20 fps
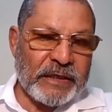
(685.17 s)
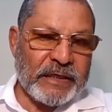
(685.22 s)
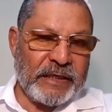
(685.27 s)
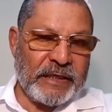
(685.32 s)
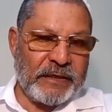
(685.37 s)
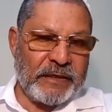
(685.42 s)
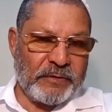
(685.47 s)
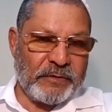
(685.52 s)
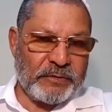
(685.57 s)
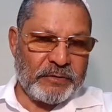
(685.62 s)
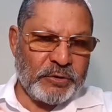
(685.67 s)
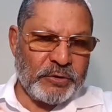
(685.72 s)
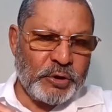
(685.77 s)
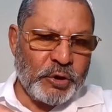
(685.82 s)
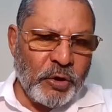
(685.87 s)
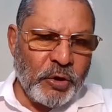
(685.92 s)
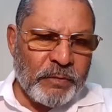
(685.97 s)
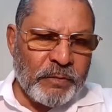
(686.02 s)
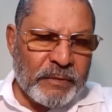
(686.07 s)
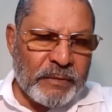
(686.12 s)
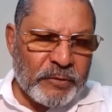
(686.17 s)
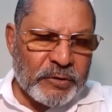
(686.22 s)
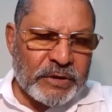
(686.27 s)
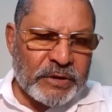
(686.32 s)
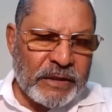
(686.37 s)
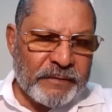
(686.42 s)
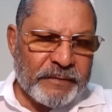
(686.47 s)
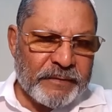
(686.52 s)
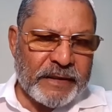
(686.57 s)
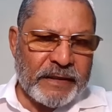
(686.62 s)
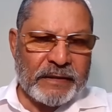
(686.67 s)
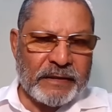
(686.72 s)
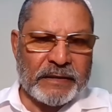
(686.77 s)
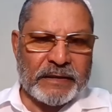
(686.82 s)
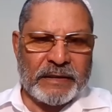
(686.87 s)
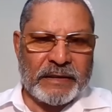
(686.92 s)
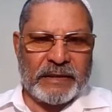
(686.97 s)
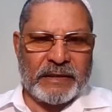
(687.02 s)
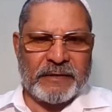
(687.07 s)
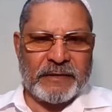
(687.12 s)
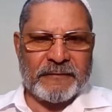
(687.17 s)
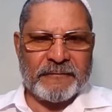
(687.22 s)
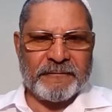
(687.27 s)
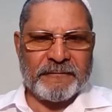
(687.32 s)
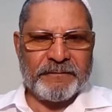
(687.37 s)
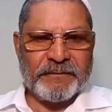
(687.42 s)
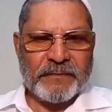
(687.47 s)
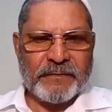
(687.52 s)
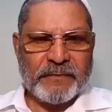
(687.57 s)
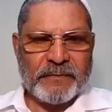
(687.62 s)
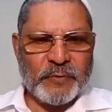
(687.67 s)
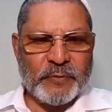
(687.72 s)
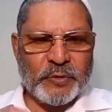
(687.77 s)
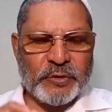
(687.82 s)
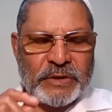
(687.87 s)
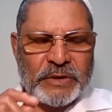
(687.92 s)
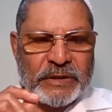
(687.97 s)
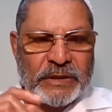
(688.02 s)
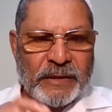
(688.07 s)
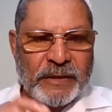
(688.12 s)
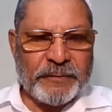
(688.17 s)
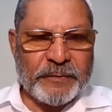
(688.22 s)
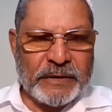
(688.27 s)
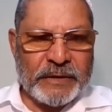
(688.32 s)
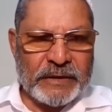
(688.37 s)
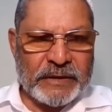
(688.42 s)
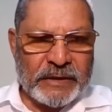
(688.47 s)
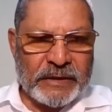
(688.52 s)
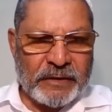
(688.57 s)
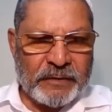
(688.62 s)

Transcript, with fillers: कह लो जो भी मुस्लिम कंट्री है वो सब सारे के सब,